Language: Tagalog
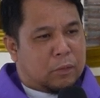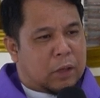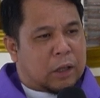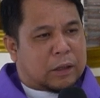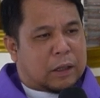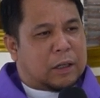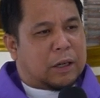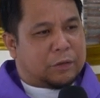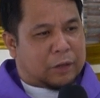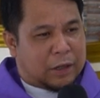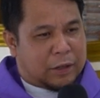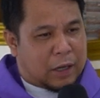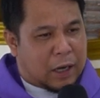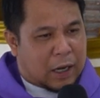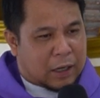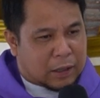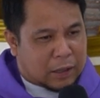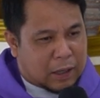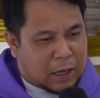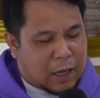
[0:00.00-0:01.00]
dati
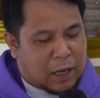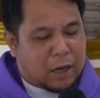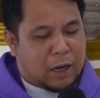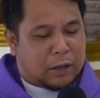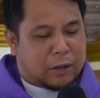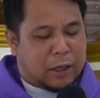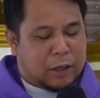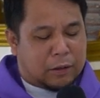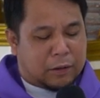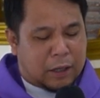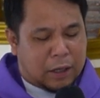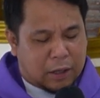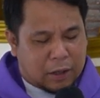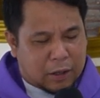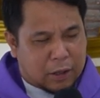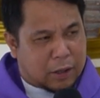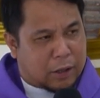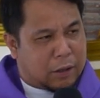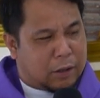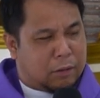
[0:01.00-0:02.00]
nasayaat la nga
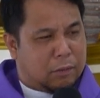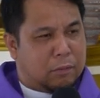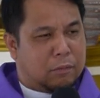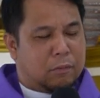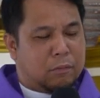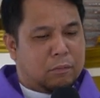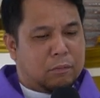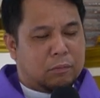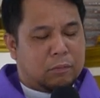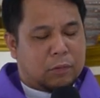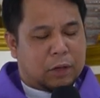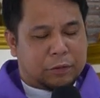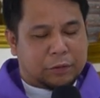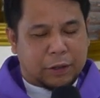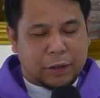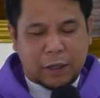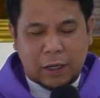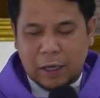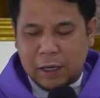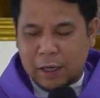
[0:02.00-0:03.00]
dingdinggan,
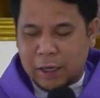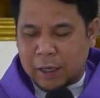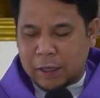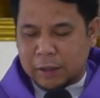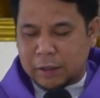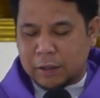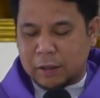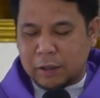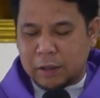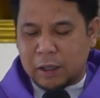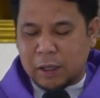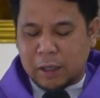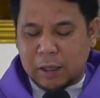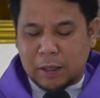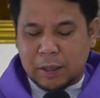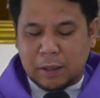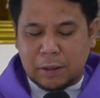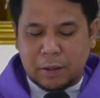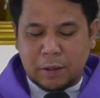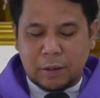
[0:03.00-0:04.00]
nasayaat nga
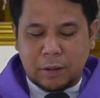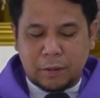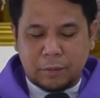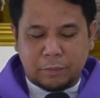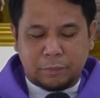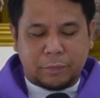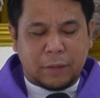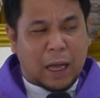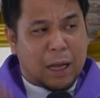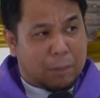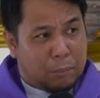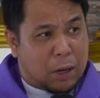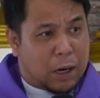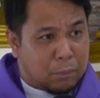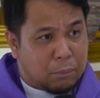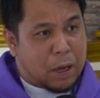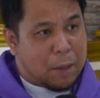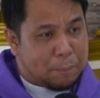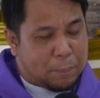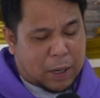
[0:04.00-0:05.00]

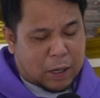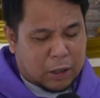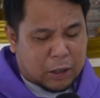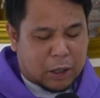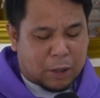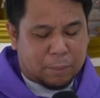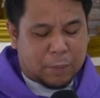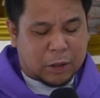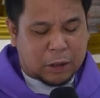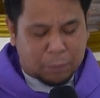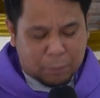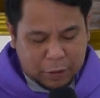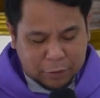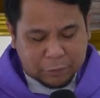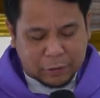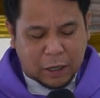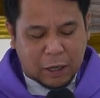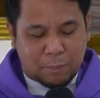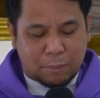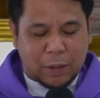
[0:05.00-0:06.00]
damag may panggap iti may
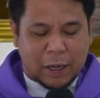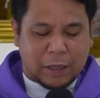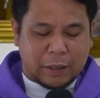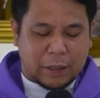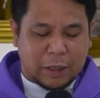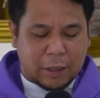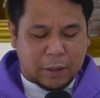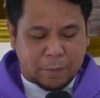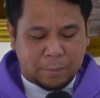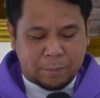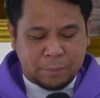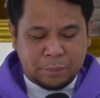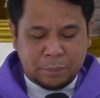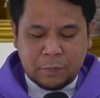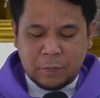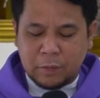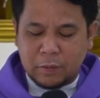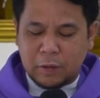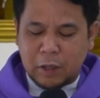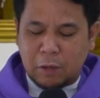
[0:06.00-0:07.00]
banag,
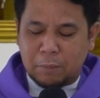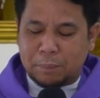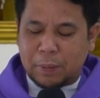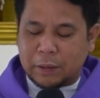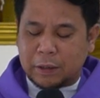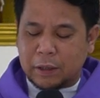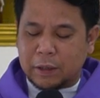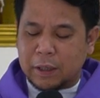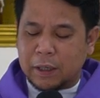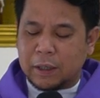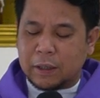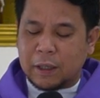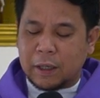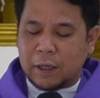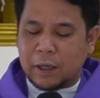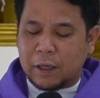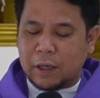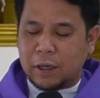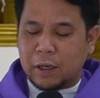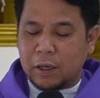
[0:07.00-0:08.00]
den pati
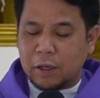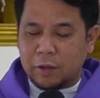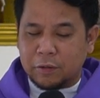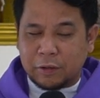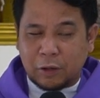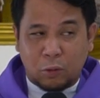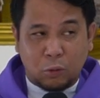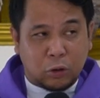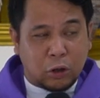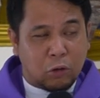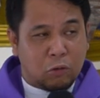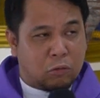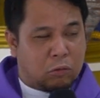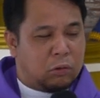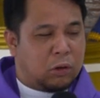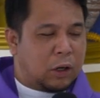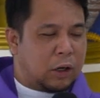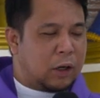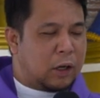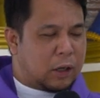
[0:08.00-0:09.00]
daytay sa
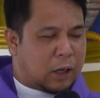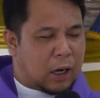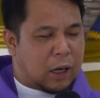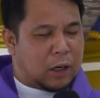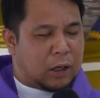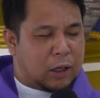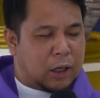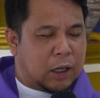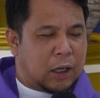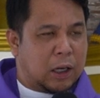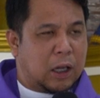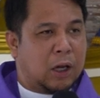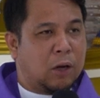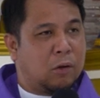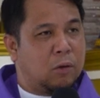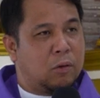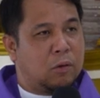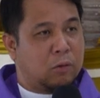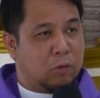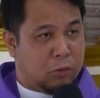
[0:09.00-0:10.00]
utiulag nga nangal
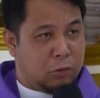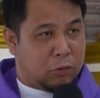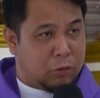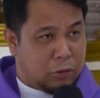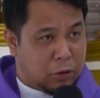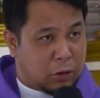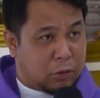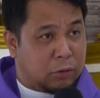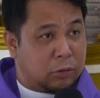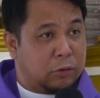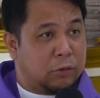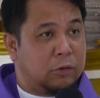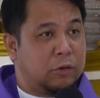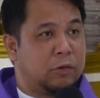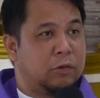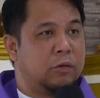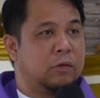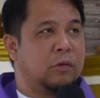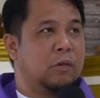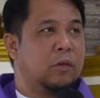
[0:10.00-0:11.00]
lilaw, good
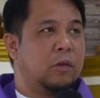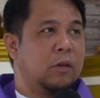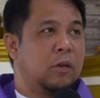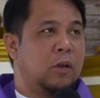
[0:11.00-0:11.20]
news.